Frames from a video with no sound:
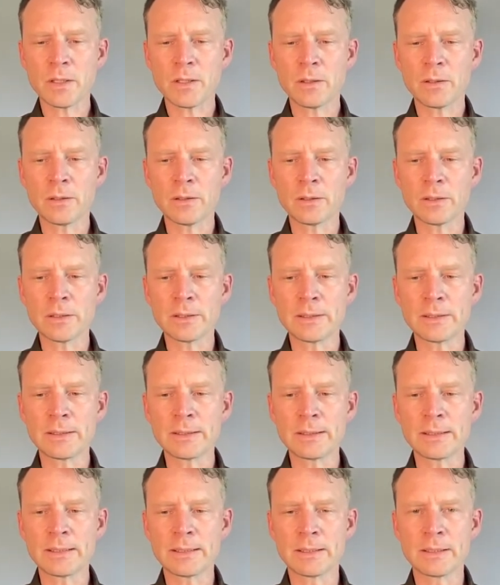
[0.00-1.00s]

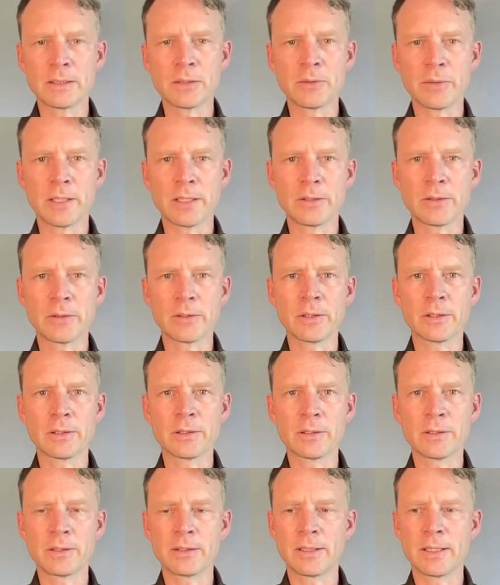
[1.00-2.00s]
und so
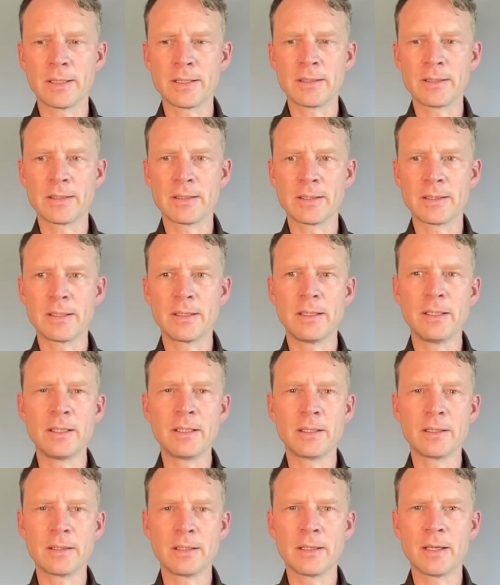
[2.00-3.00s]
erdrückend, dass
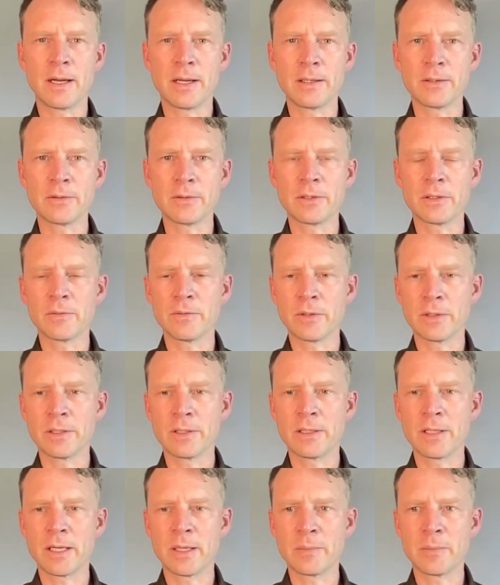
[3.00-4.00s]
ich den Eindruck
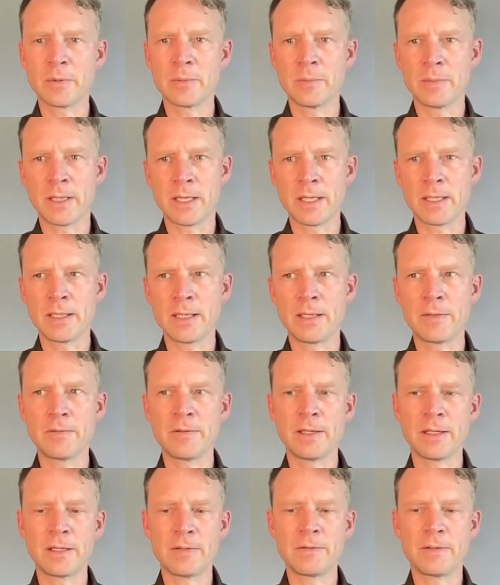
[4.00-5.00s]
gewonnen habe, im Nachhinein
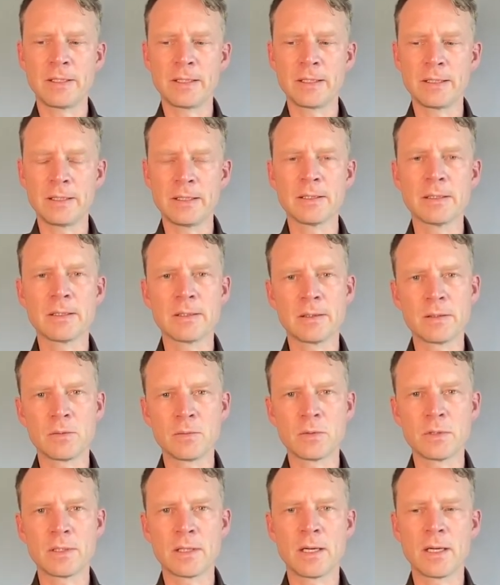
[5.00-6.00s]
reflektierend das
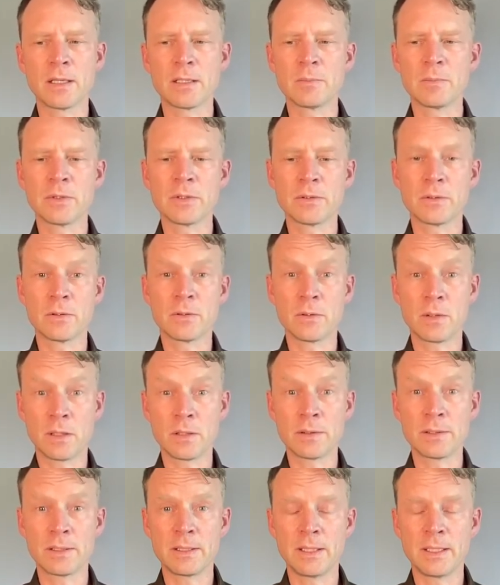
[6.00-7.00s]
so sagen muss und so
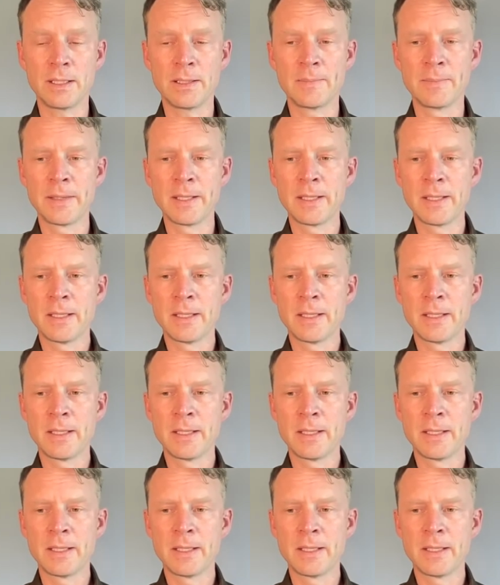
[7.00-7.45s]
auch sehe,